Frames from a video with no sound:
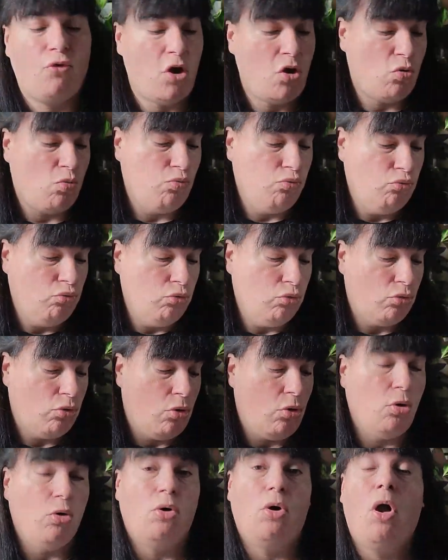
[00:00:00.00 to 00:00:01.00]
Facebook,
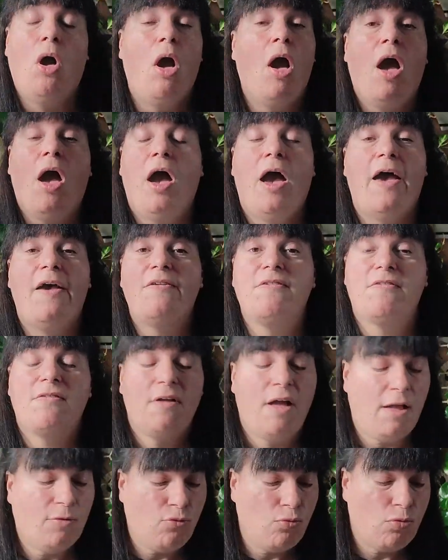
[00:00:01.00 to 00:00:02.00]
euh,
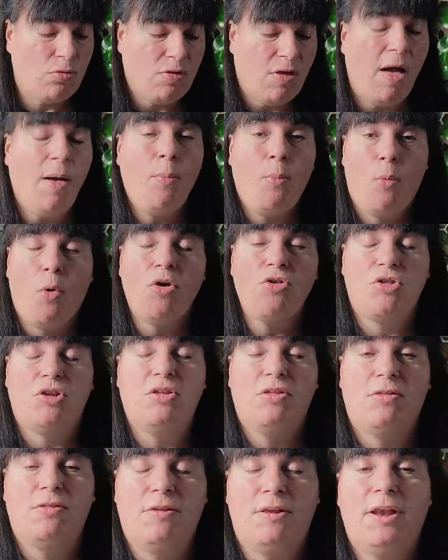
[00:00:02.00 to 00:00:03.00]
Insta, tout ça. Moi,
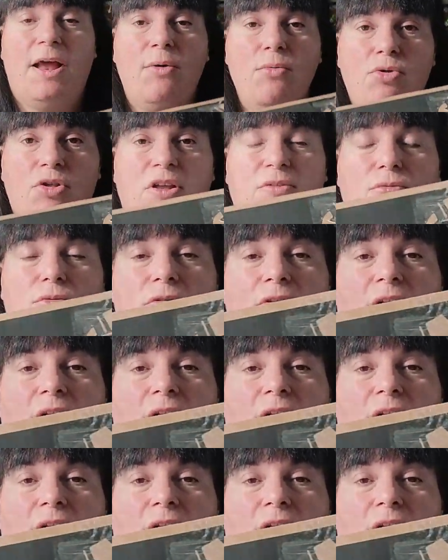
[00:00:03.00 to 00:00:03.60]
c'est là où j'ai vu